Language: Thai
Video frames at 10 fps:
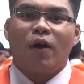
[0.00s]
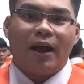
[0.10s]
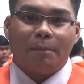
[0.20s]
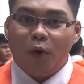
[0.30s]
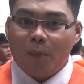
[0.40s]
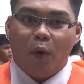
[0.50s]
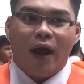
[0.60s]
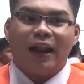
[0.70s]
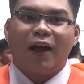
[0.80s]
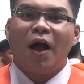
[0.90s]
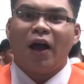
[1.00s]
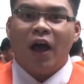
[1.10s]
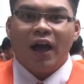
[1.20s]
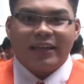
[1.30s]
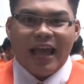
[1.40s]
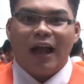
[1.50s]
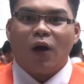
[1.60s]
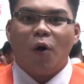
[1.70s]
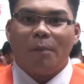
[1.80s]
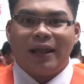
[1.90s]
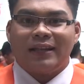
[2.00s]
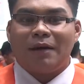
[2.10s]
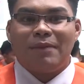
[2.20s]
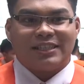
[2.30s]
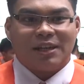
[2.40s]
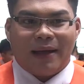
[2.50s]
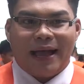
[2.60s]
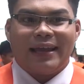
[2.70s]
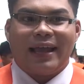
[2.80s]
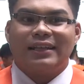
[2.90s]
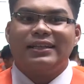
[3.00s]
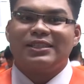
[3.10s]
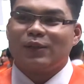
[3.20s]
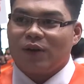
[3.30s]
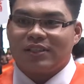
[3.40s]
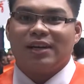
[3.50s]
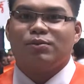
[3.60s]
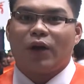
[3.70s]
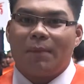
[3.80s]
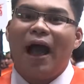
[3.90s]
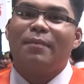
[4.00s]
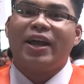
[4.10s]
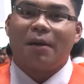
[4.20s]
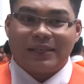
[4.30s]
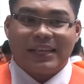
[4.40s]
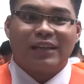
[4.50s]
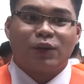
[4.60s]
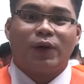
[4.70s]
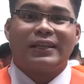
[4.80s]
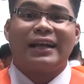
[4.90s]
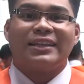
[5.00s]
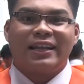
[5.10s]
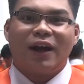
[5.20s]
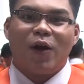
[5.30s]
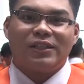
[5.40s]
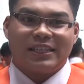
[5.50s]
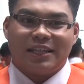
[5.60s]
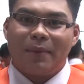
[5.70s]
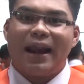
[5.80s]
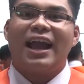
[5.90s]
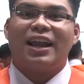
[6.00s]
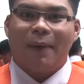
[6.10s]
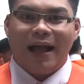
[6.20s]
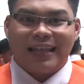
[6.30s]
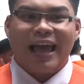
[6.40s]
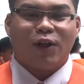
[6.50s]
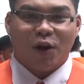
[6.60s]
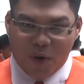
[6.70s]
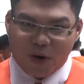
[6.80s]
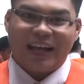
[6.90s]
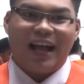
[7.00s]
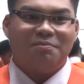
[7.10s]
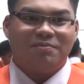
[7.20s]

รองรับผู้ป่วย และก็ยังคงเป็นกำลังสำคัญในการที่จะส่งเสริมสุขภาพให้กับประชาชนทั้งในนครศรีธรรมราชและภาคใต้ตอนบนครั